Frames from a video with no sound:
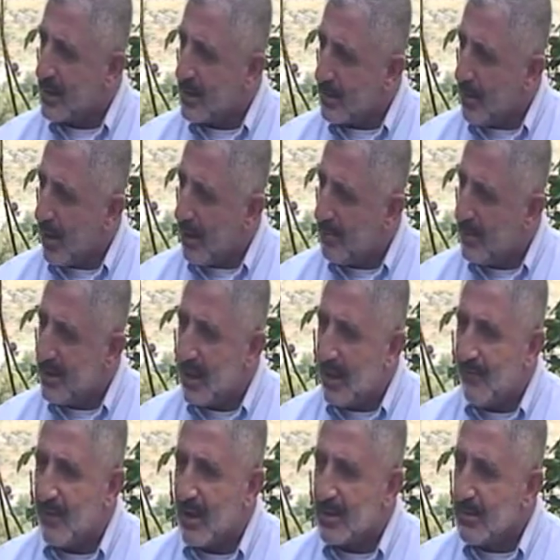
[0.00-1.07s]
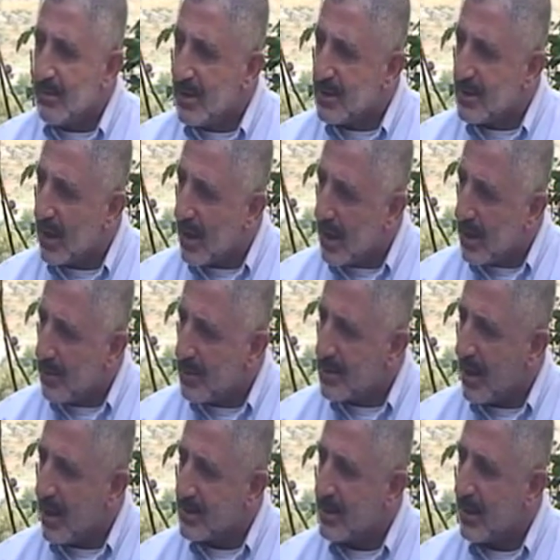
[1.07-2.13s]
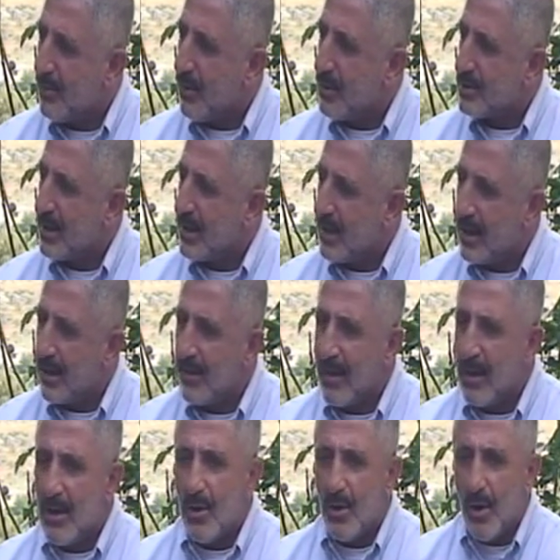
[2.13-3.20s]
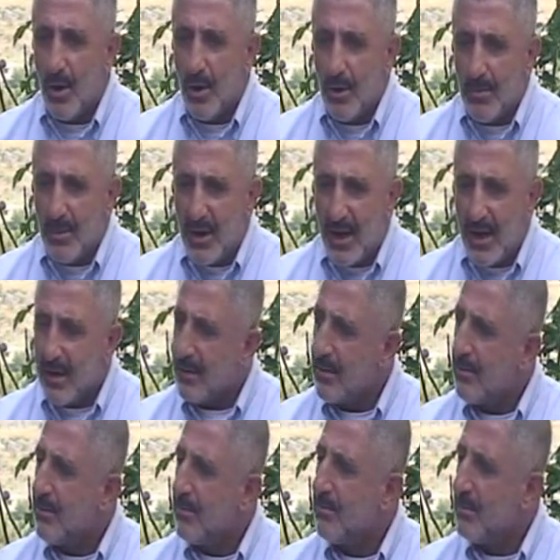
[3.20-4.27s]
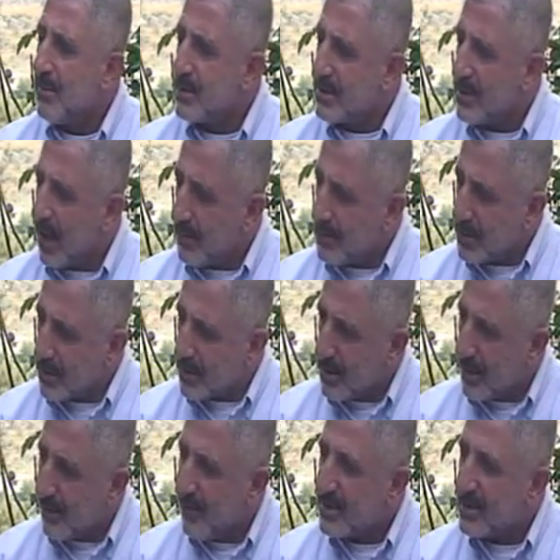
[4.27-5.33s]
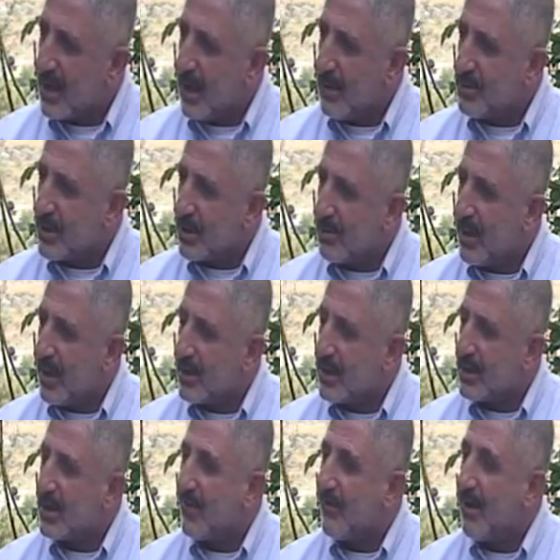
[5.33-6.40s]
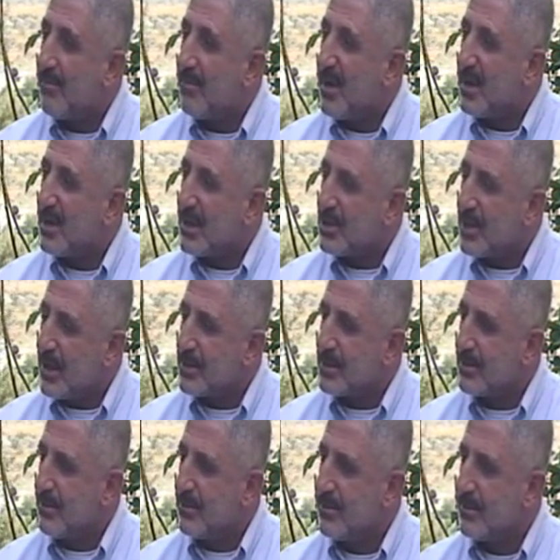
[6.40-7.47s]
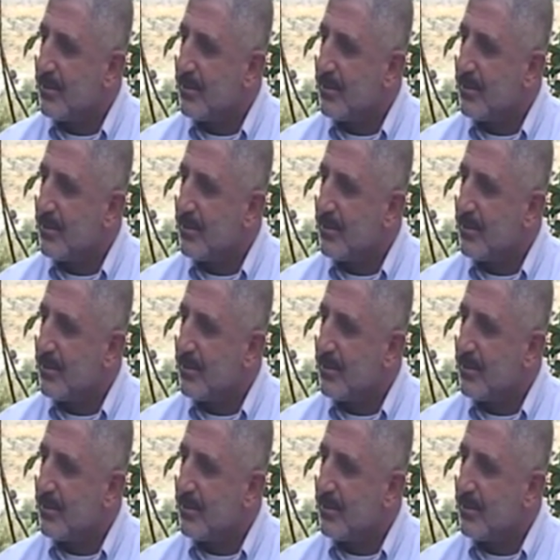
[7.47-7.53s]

Hazreti Muhammed'e, Fatım Zara anamıza, Hasan ve Hüseyin'e ölümüne biz sahip çıktık ve sahip çıkmaya da devam edeceğiz.